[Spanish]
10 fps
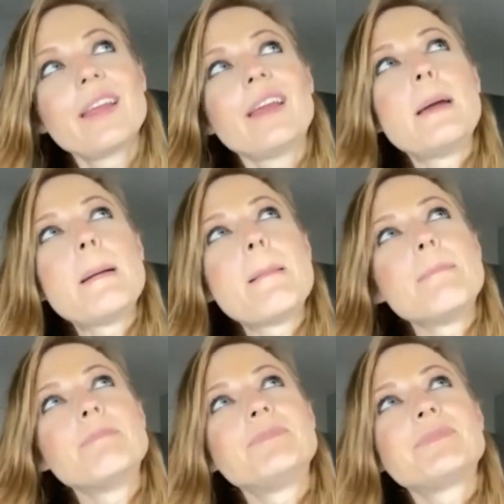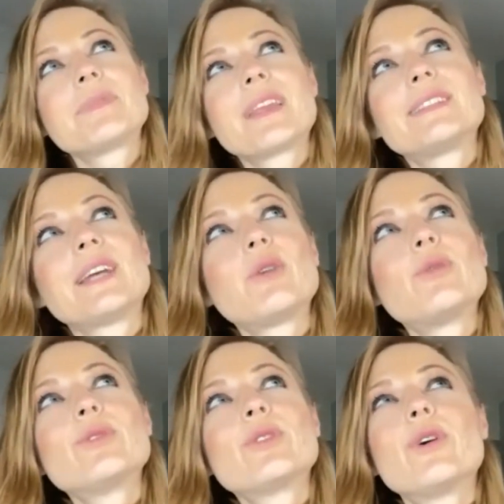Em,
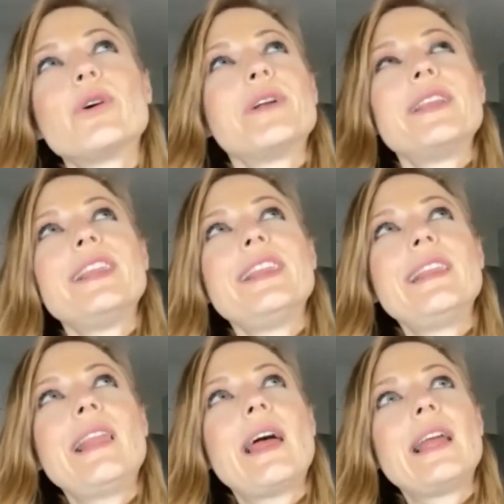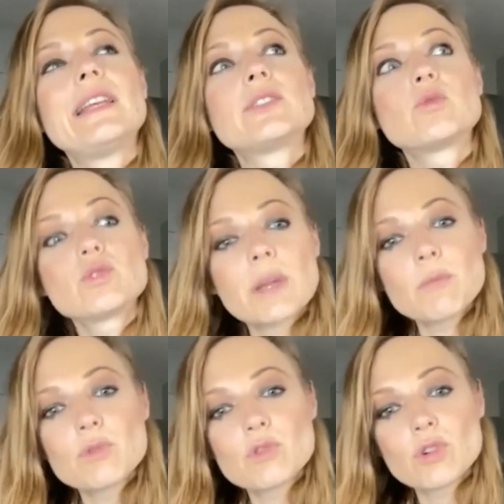segundo, les gusta
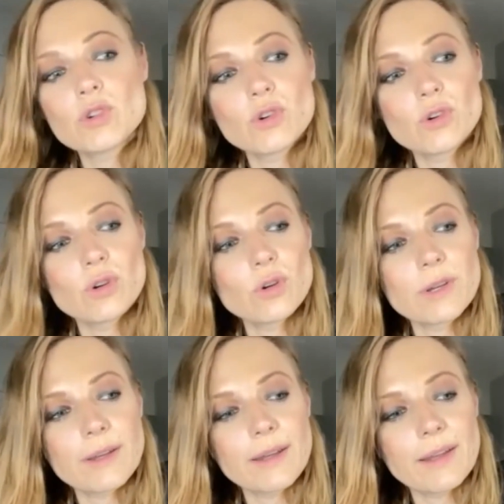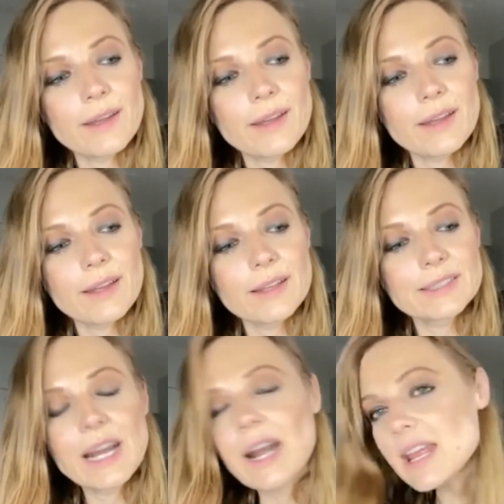mucho, eh,
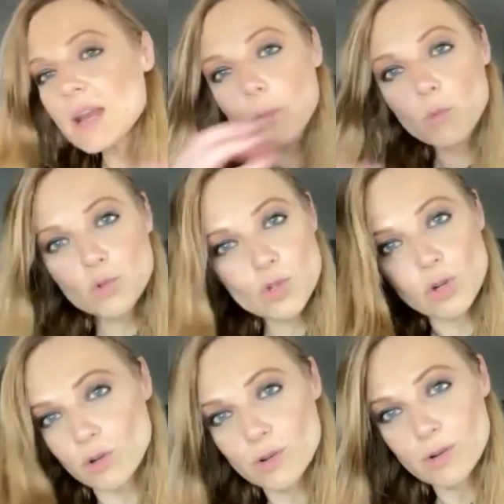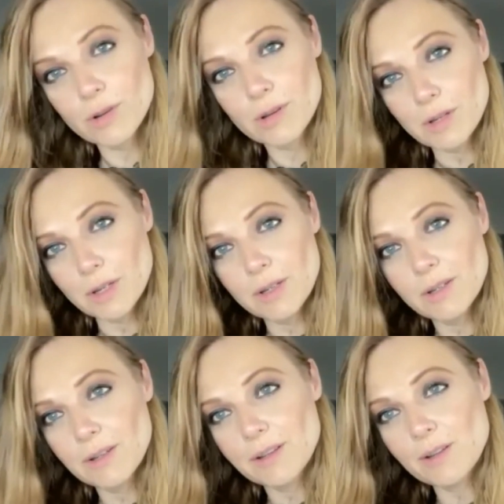se ríen mucho.
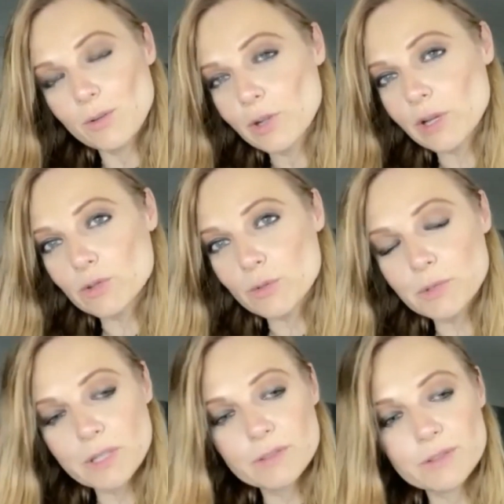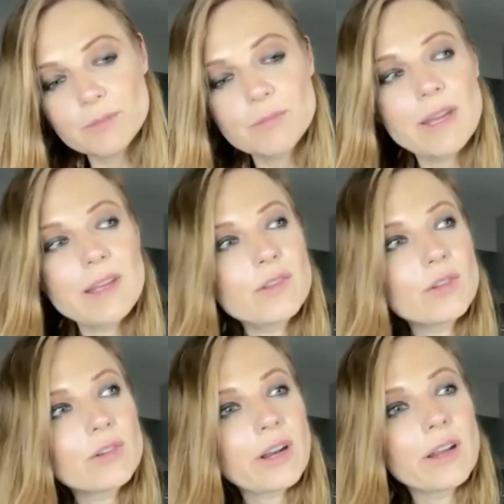Como que los comentarios son, me
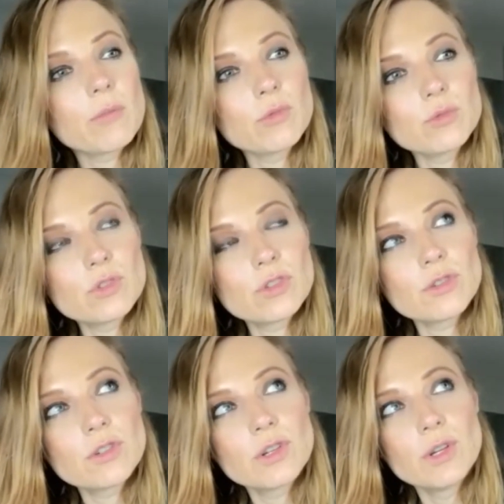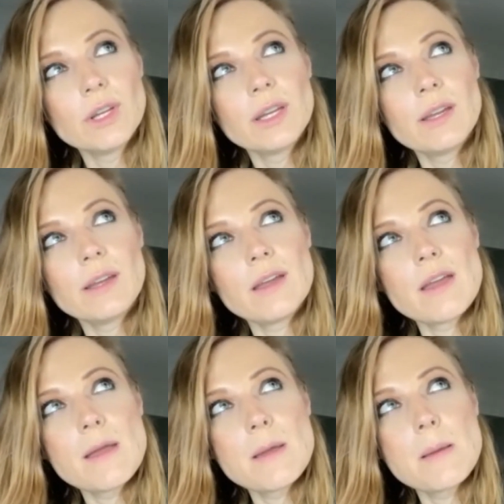hizo reír mucho.
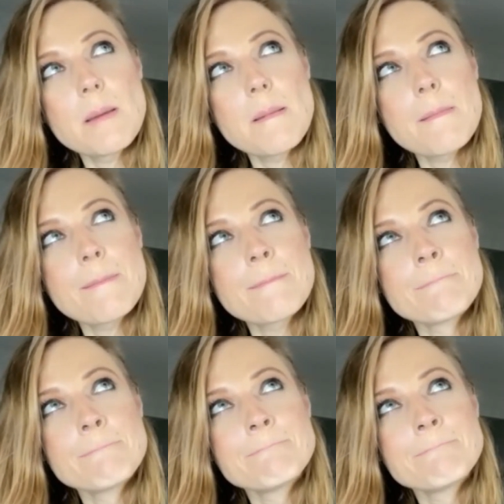Em,